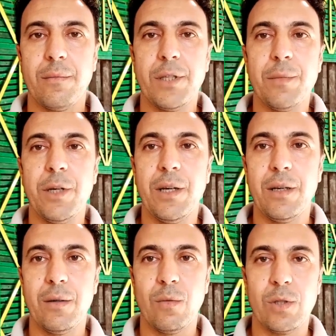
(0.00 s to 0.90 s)
بسم
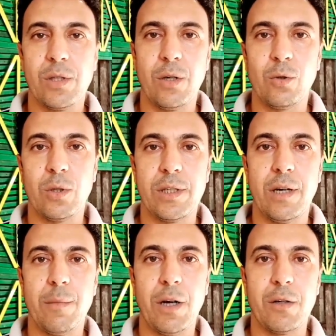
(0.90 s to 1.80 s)
الله والصلاة
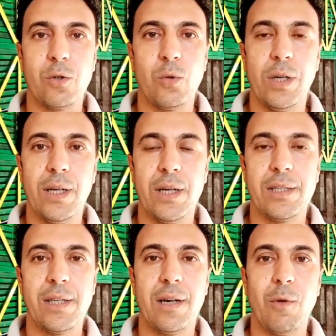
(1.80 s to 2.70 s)
والسلام على رسول الله
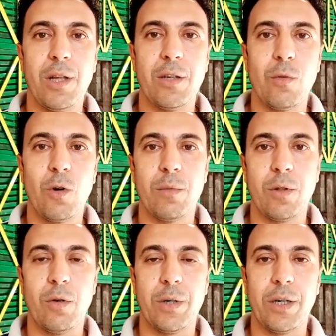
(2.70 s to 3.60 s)
السلام عليكم ورحمة
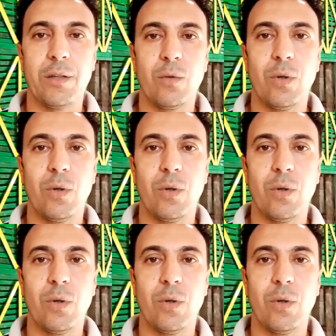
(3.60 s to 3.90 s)
الله وبركاته